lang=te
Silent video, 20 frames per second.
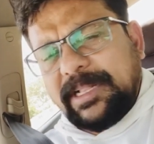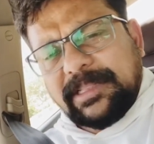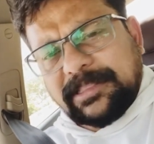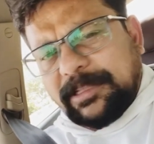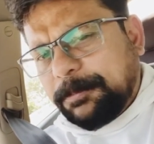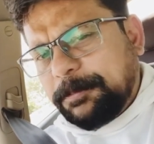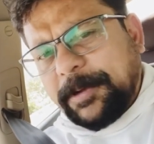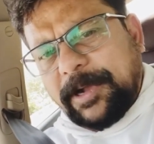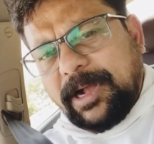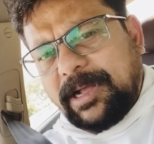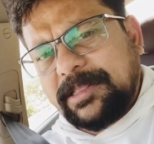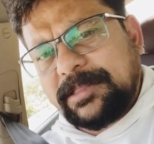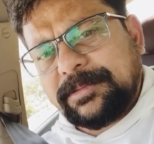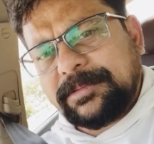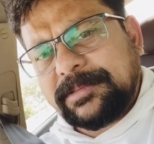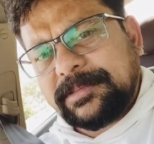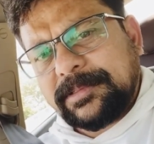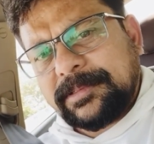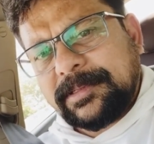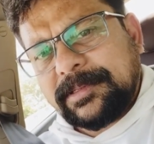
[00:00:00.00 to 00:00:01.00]
తప్పు కాదు
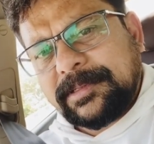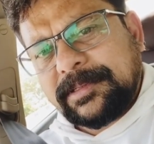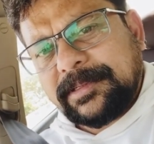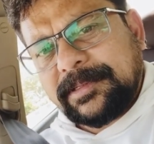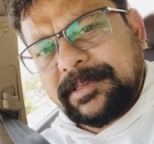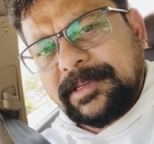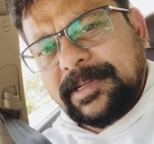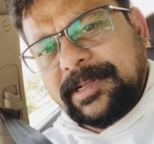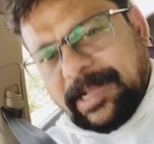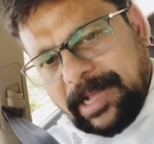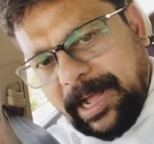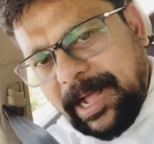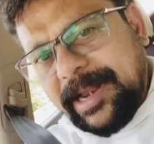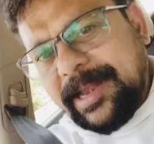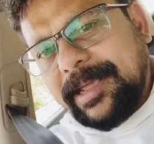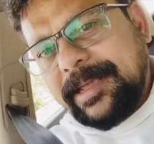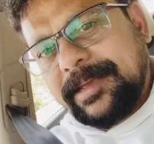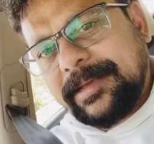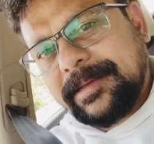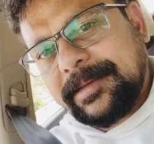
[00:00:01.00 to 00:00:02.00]
కానీ